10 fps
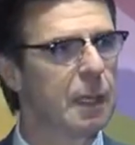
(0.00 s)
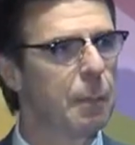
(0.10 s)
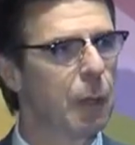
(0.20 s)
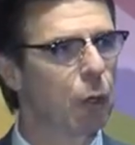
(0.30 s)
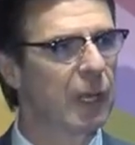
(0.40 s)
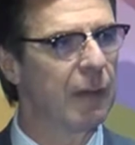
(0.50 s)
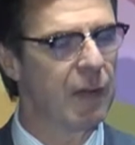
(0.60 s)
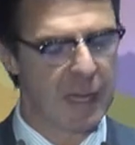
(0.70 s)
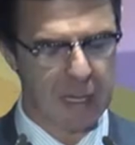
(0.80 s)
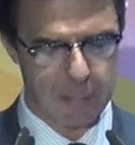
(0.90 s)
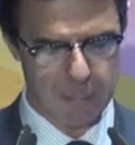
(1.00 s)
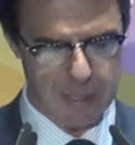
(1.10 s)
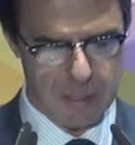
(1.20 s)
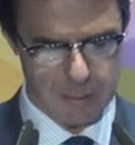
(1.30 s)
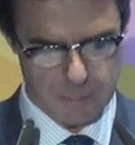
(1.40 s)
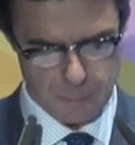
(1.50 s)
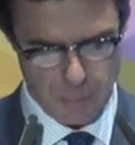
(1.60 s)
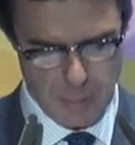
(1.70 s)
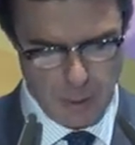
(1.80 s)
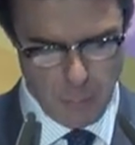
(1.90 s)
pero que la van a cambiar
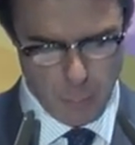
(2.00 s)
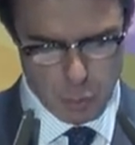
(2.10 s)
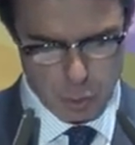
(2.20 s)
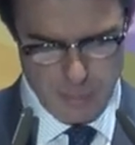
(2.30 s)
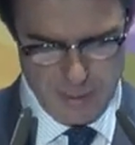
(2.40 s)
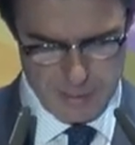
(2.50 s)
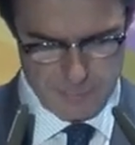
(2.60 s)
mucho más.